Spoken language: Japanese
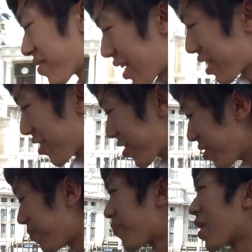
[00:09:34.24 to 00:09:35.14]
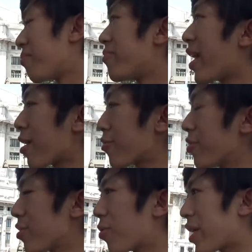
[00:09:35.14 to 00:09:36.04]
結局ミラノ
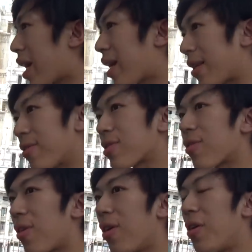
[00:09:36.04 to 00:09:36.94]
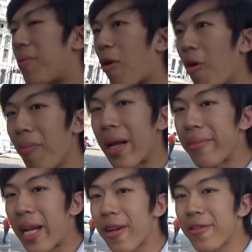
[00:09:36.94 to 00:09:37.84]
風ドリアのその、まあ、本場の
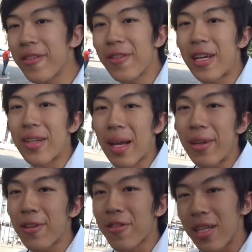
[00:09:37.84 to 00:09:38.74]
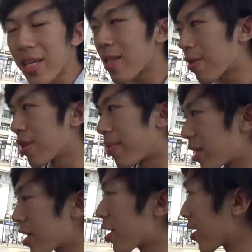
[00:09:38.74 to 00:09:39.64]
ミラノ風ドリアを食べることができたといえば
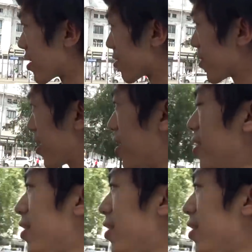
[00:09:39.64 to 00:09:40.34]
できたわけですよね